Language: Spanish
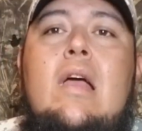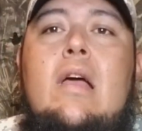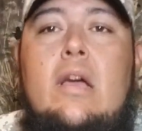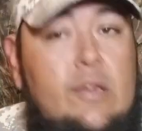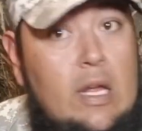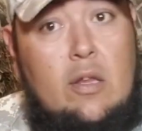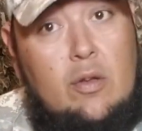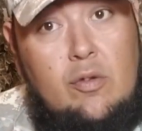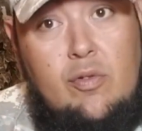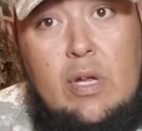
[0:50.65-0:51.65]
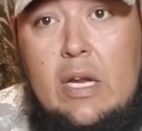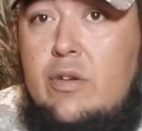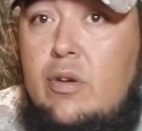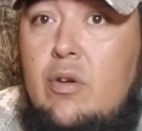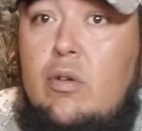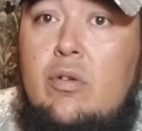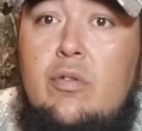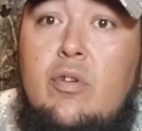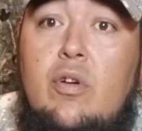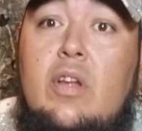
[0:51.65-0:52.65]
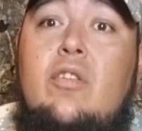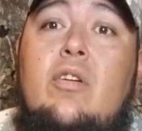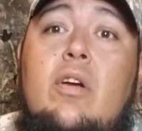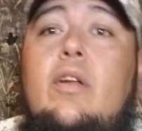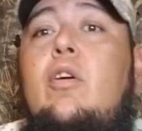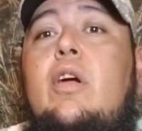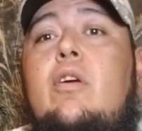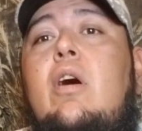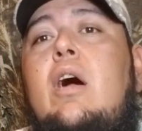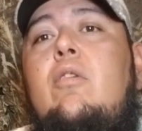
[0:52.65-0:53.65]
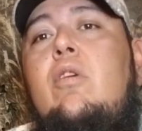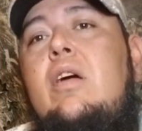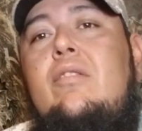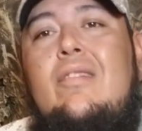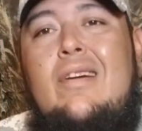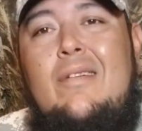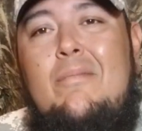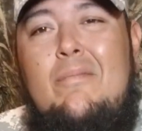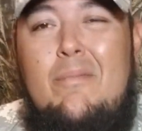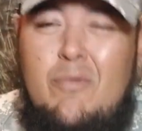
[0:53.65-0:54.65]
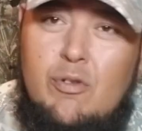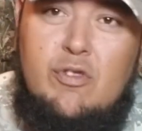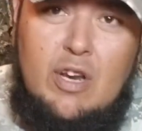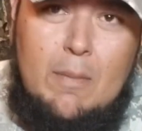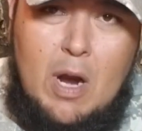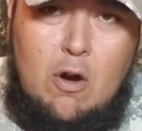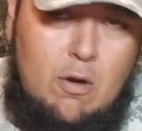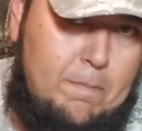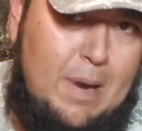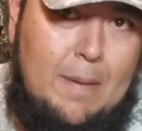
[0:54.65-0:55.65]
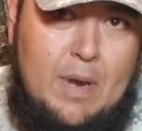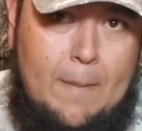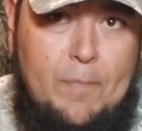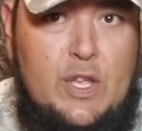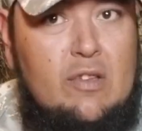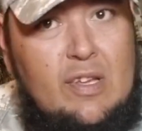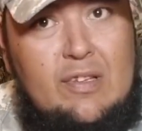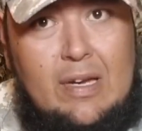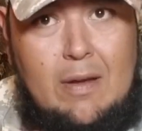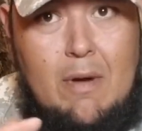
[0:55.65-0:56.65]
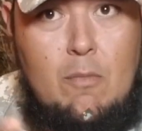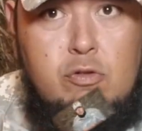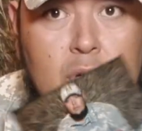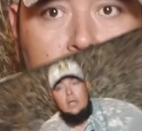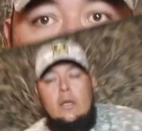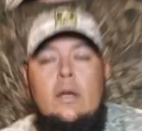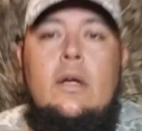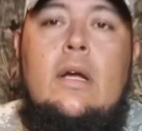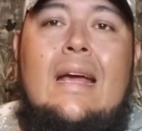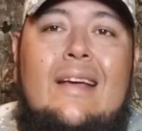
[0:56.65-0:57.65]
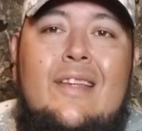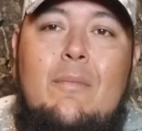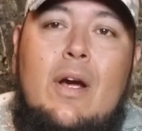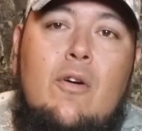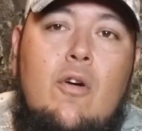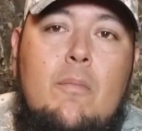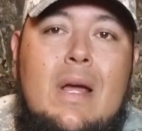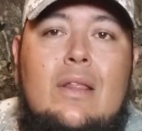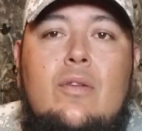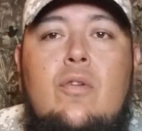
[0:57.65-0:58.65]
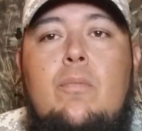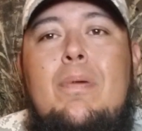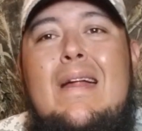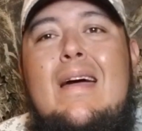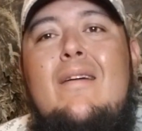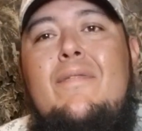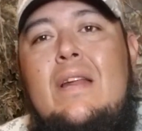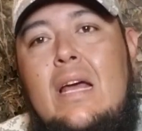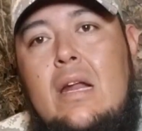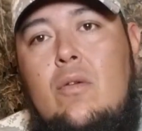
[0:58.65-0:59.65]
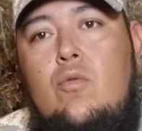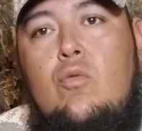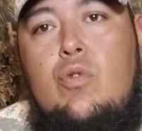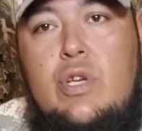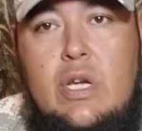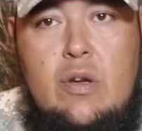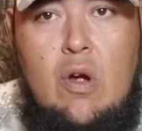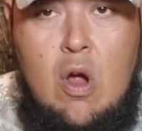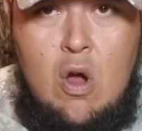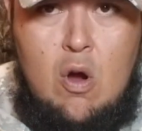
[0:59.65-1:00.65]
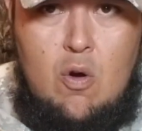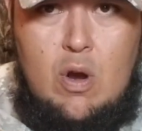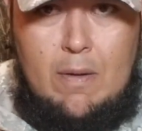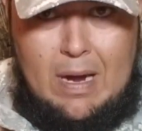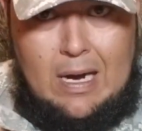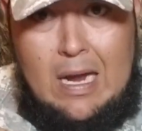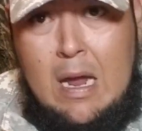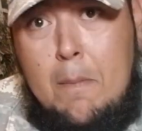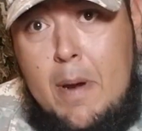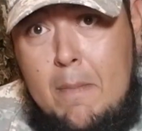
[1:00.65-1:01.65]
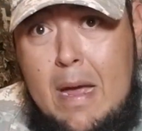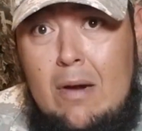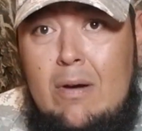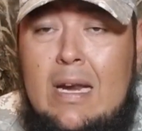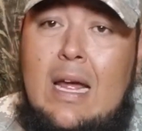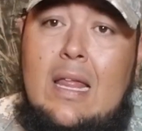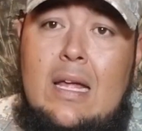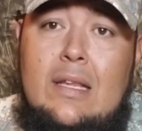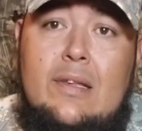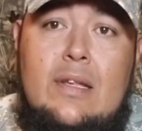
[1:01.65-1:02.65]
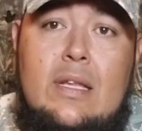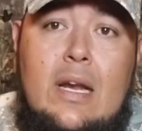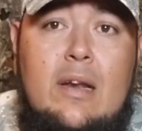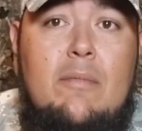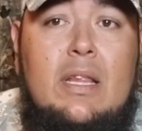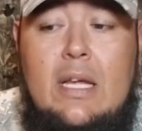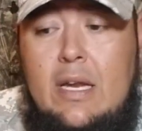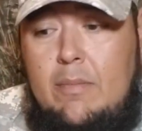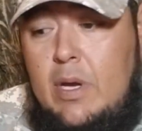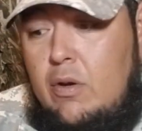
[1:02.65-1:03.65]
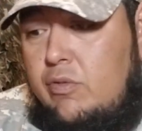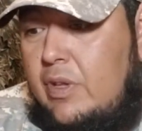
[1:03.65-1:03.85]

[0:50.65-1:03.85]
Están en todo su derecho. Yo, lo, yo es lo que, lo que yo hago es lo que funciona mejor para mí. Entonces, aquí vamos. Es el mejor método para afilar un cuchillo o navaja. Primero que nada, antes de entrar en materia, amigos,